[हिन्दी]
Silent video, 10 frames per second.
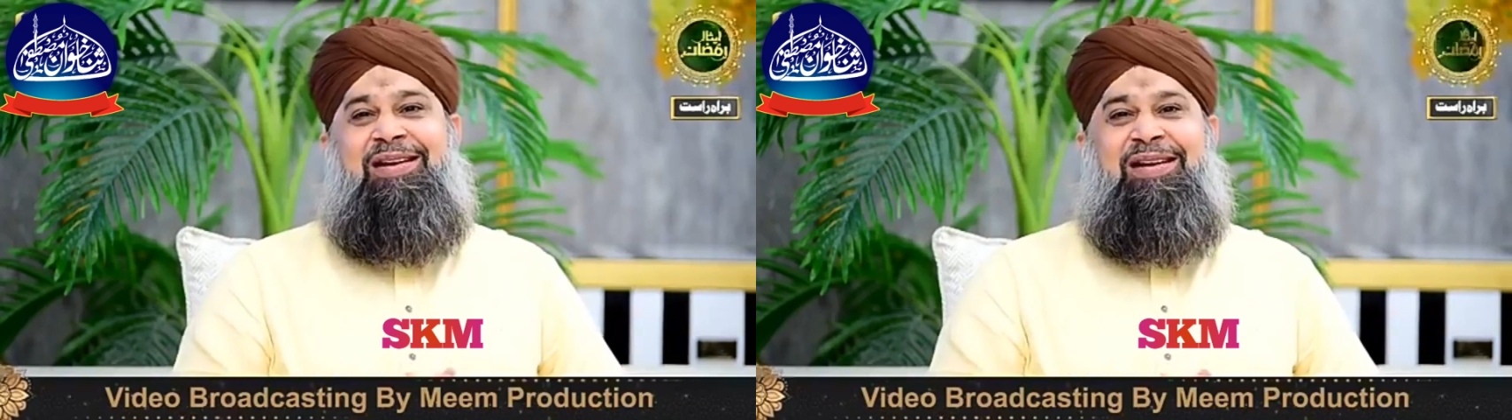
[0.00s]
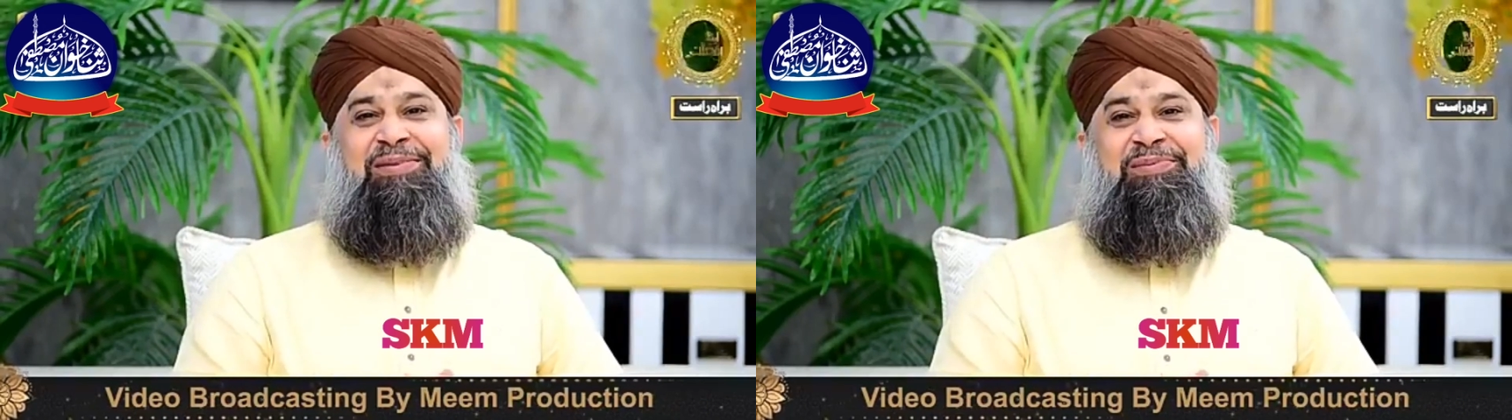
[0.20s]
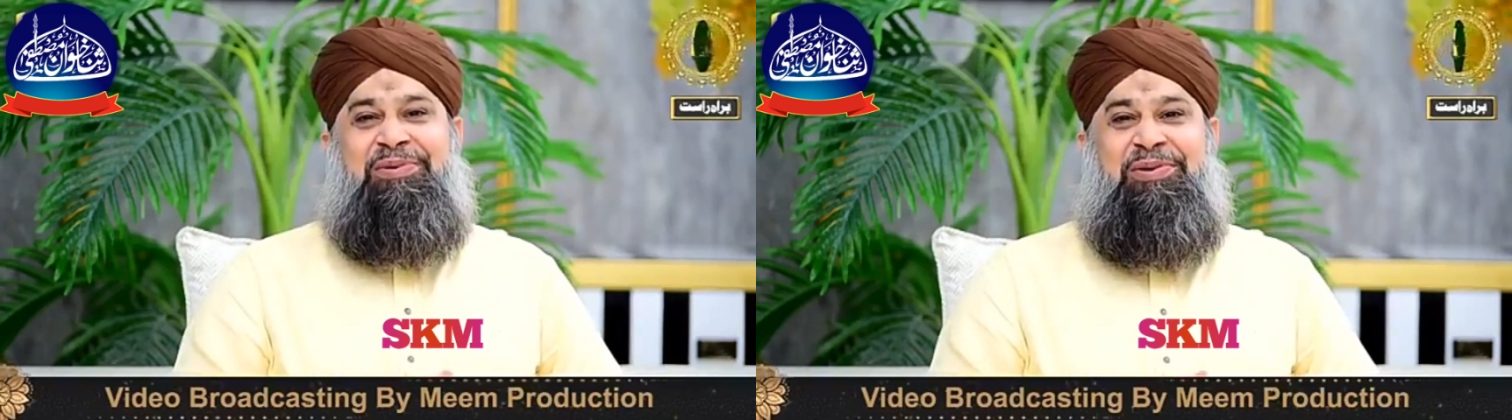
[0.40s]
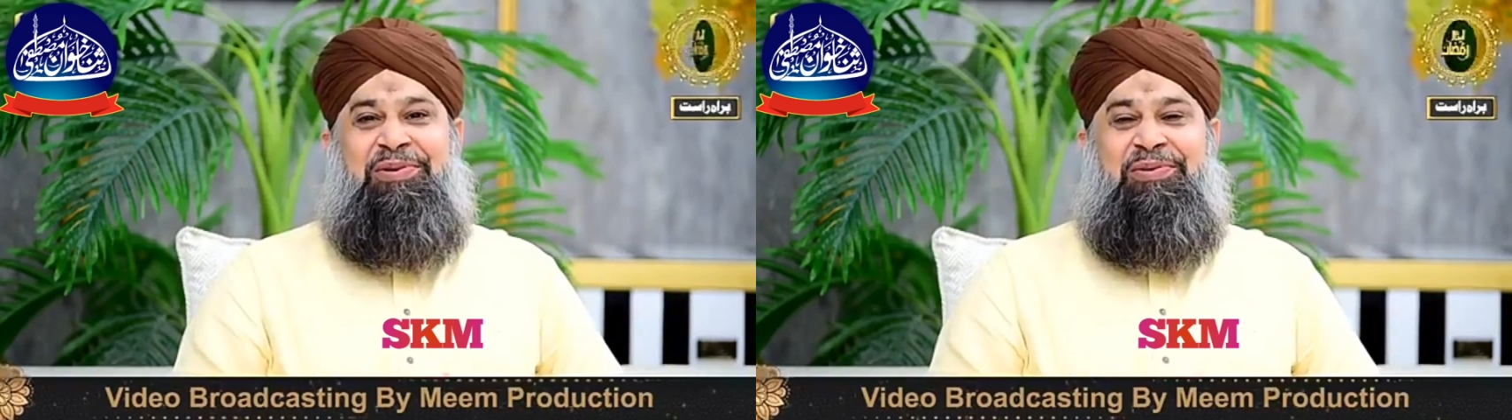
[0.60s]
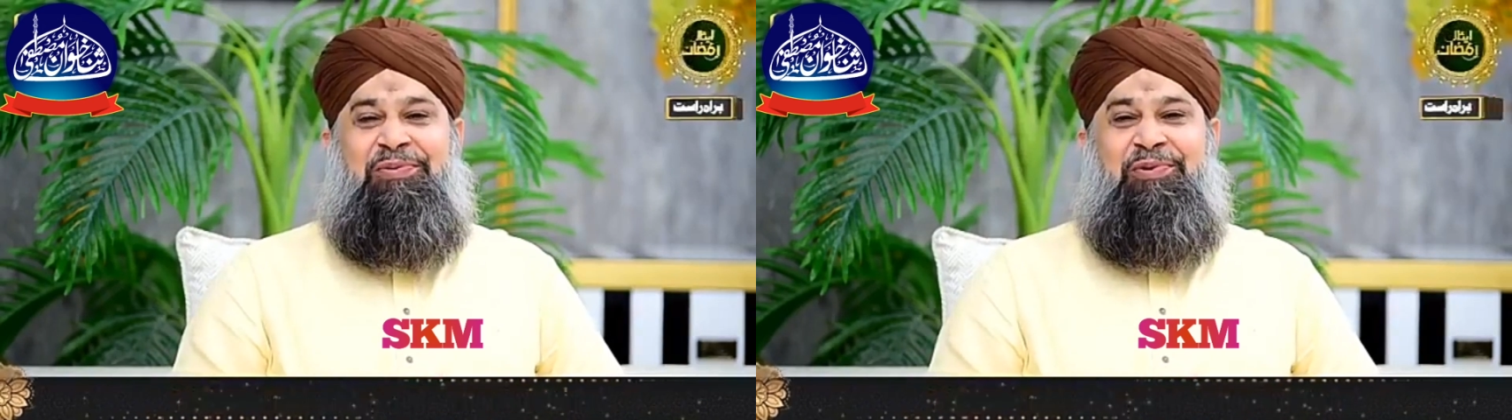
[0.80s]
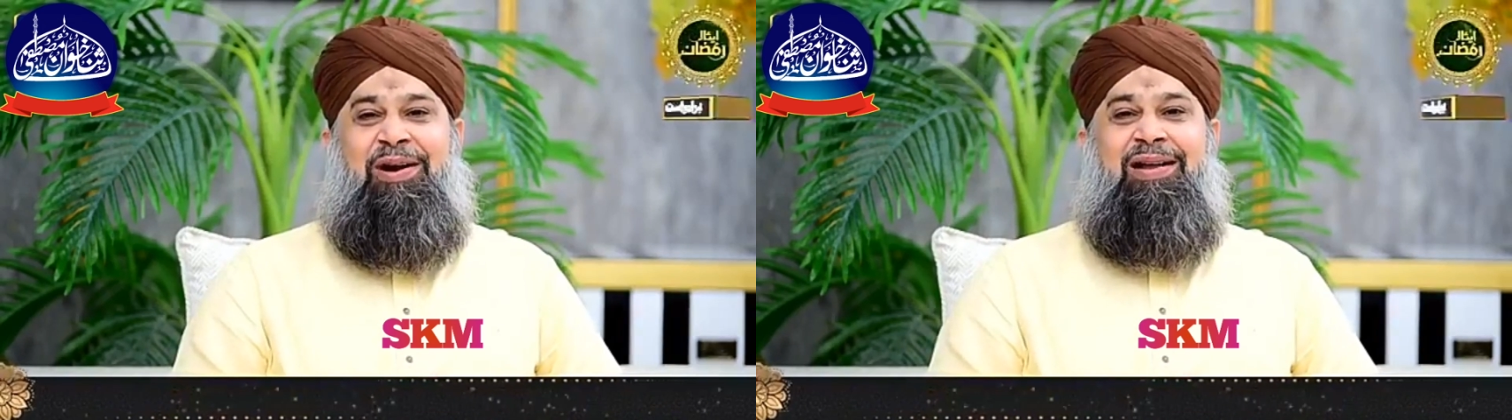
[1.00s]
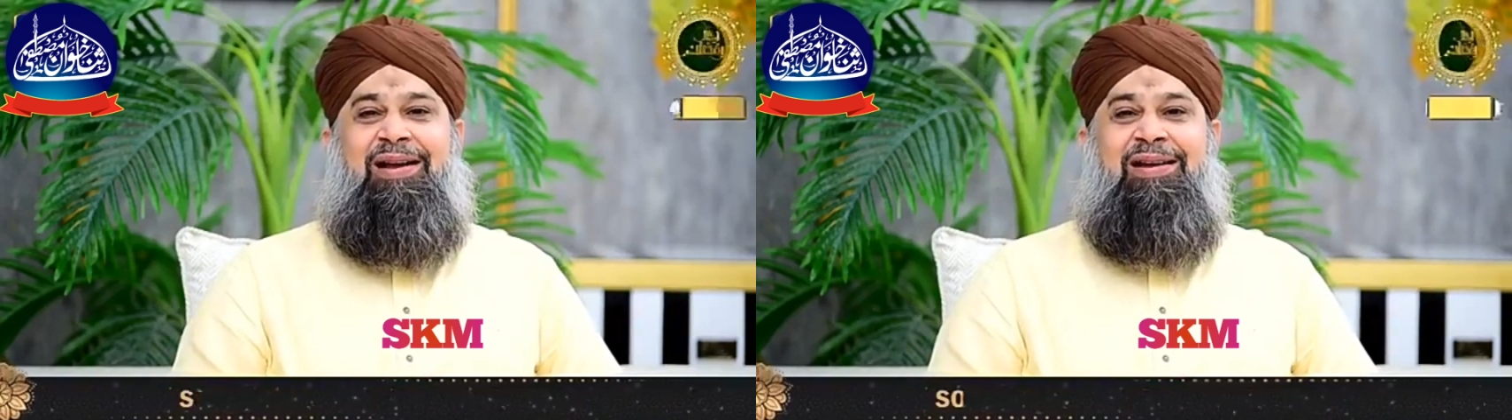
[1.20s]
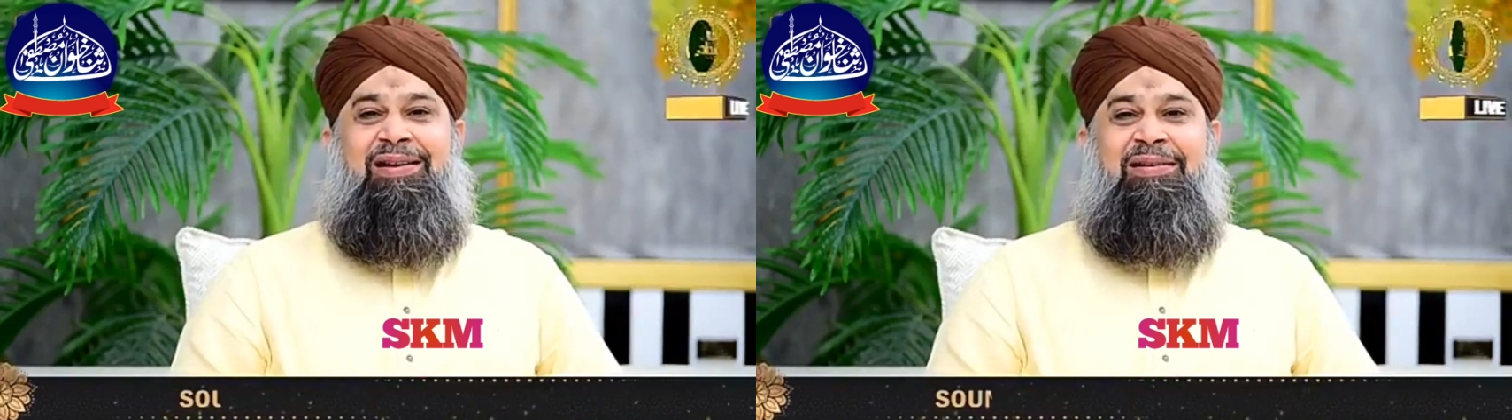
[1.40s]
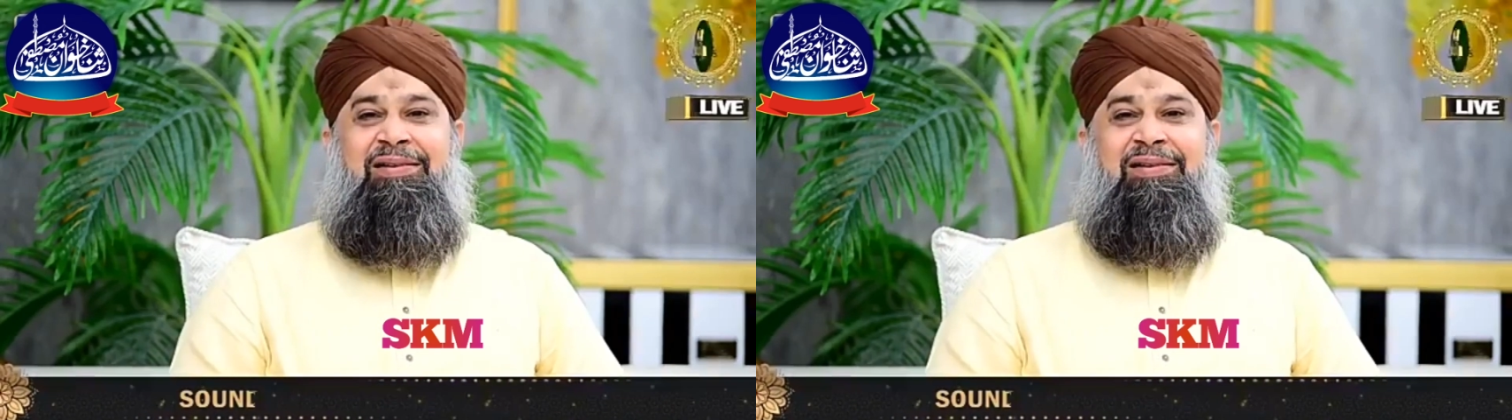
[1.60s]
ना वो आया है